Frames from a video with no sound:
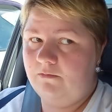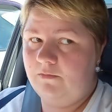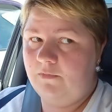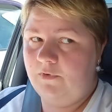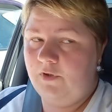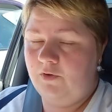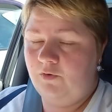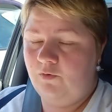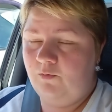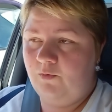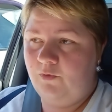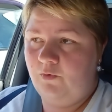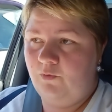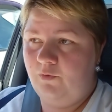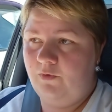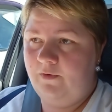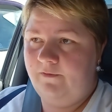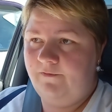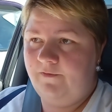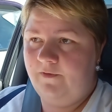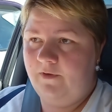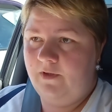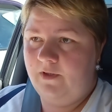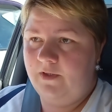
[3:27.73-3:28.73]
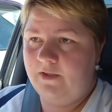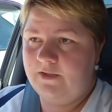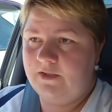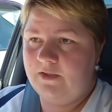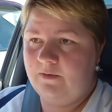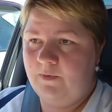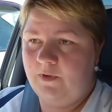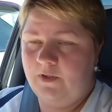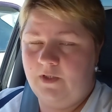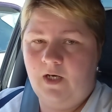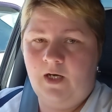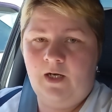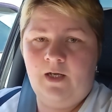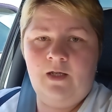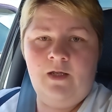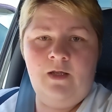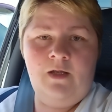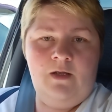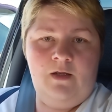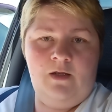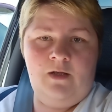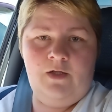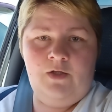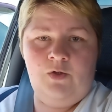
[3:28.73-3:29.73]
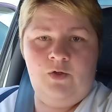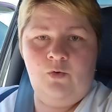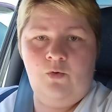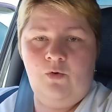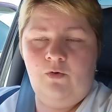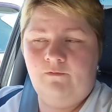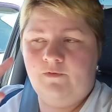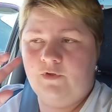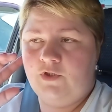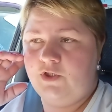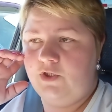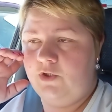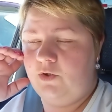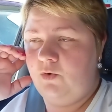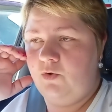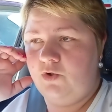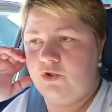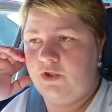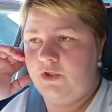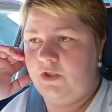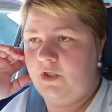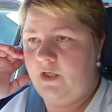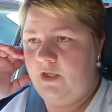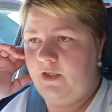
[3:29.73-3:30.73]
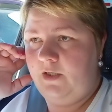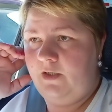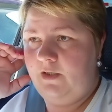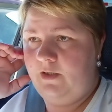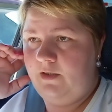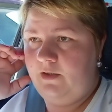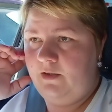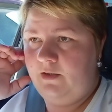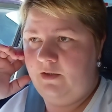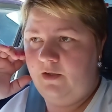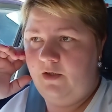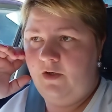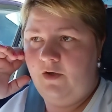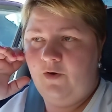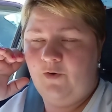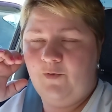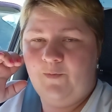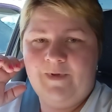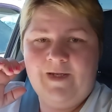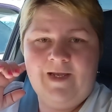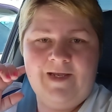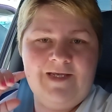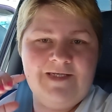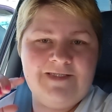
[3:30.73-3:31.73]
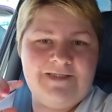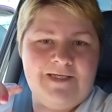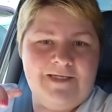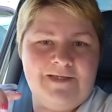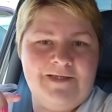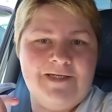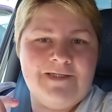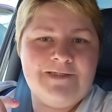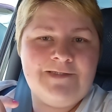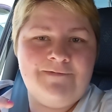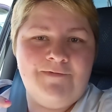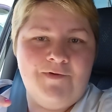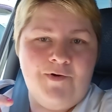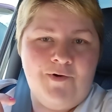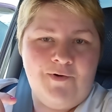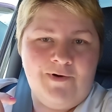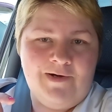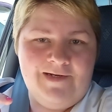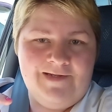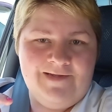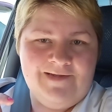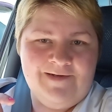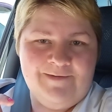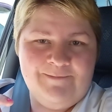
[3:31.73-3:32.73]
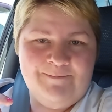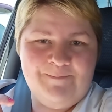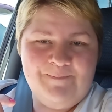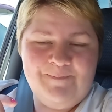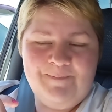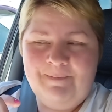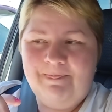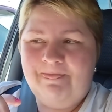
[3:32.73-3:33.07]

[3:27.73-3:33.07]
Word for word: Я думаю, ну нифига себе, да. И овощи тоже дорогие. У меня есть одна свеклина.